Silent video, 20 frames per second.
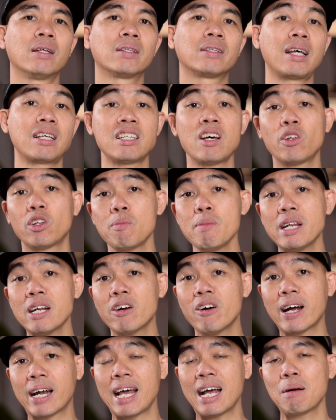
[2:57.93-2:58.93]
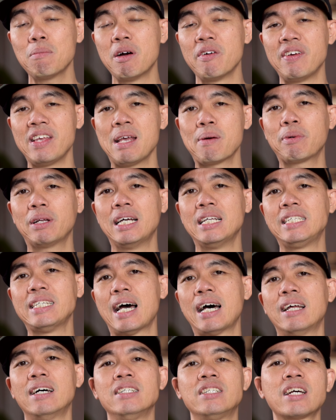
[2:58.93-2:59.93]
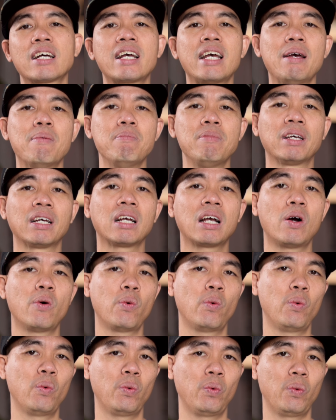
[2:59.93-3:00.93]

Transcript: tại sao tôi biết cái khả năng bởi vì em có thể trả lời trắc nghiệm những câu